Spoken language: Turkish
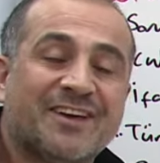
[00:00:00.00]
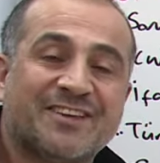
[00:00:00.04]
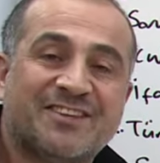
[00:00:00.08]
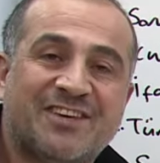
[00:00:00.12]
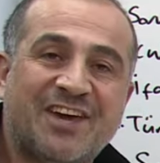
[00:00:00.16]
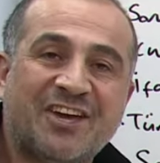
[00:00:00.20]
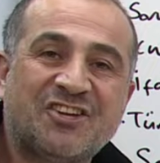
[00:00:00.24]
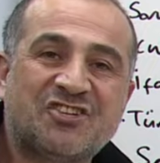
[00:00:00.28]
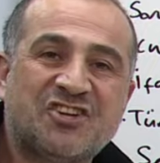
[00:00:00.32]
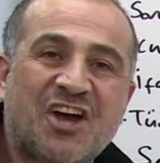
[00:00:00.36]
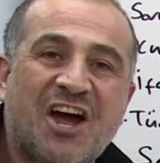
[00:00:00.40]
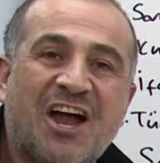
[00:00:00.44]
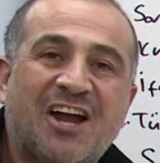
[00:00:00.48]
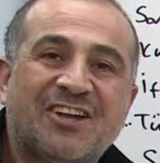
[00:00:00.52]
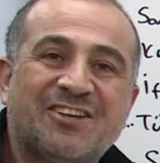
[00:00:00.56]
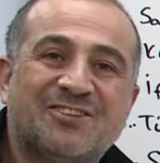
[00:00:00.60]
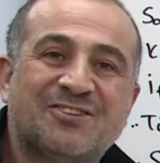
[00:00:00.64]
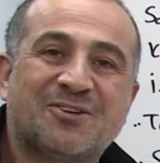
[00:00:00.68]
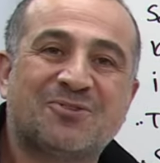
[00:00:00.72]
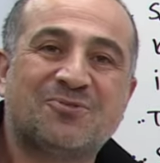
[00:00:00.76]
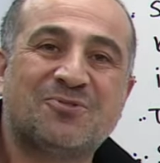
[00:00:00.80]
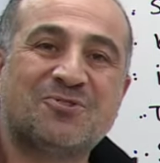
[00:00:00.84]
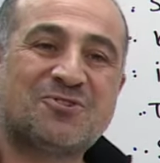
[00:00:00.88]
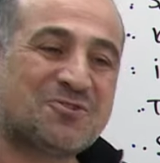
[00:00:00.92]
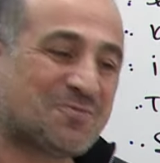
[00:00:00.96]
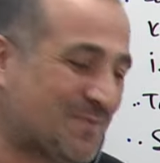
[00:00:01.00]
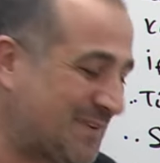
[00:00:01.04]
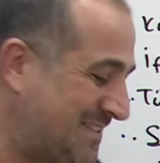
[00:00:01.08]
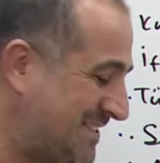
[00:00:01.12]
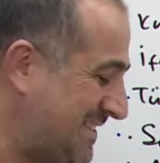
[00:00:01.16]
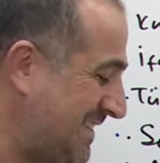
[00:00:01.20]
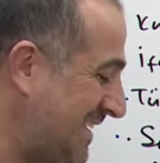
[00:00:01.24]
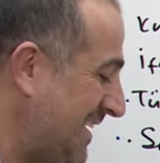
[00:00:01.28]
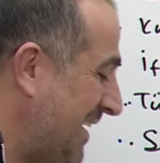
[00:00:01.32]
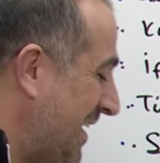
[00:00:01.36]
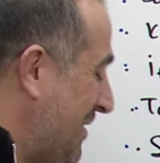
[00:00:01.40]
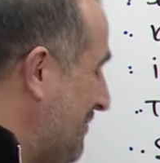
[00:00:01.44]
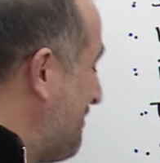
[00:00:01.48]
Geçerliğinde
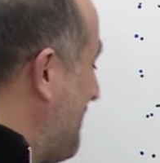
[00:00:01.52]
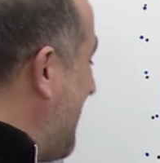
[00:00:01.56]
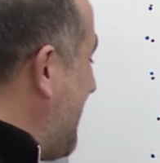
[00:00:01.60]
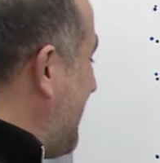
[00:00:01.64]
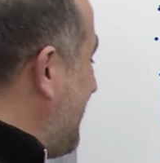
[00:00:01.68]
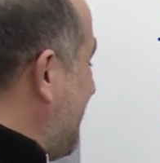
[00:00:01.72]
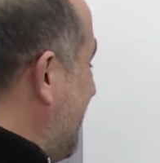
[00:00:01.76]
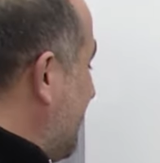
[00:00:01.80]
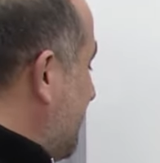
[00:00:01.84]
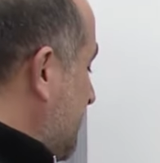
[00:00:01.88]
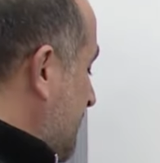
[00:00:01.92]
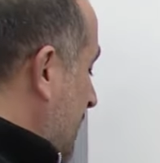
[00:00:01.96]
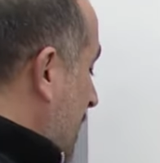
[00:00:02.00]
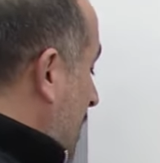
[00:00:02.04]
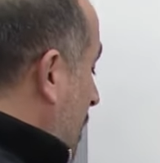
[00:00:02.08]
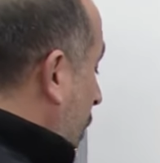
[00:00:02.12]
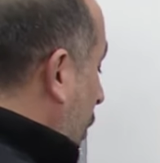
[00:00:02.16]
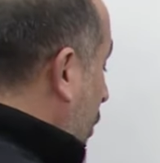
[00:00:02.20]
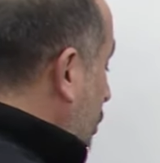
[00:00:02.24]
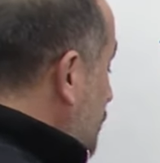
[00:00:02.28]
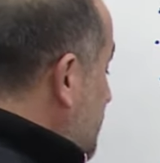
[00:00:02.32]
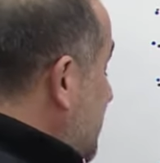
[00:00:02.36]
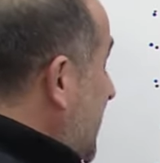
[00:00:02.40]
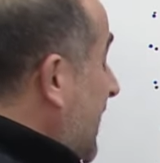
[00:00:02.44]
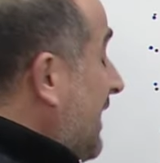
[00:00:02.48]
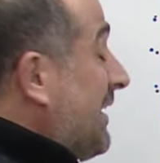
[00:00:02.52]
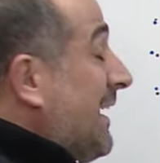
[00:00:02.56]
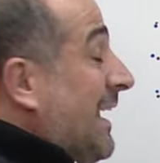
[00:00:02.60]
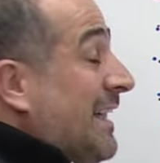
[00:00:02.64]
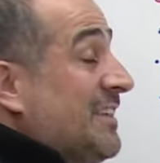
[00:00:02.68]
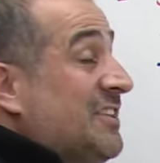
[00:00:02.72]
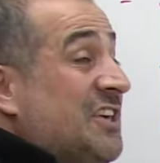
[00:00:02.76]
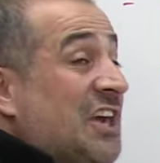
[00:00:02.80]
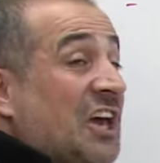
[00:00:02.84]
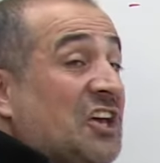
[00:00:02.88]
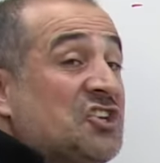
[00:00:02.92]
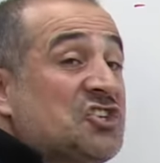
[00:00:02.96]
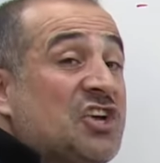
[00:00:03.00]
düşmesi beklenir. O yüzden
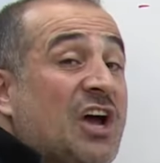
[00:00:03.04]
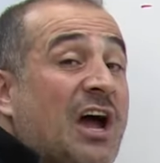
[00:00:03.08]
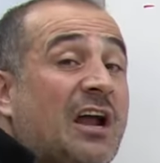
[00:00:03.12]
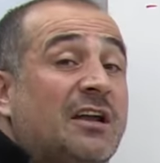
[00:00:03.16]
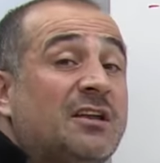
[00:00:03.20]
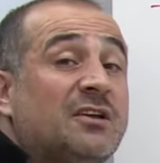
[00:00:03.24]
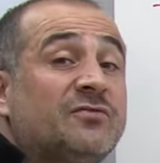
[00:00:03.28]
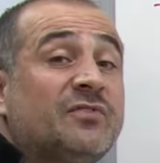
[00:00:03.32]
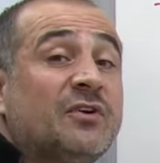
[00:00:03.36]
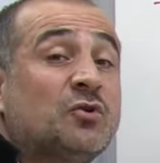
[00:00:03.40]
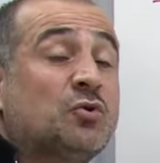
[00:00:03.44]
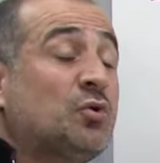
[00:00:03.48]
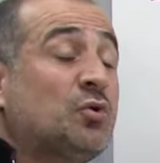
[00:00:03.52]
geçerlik ve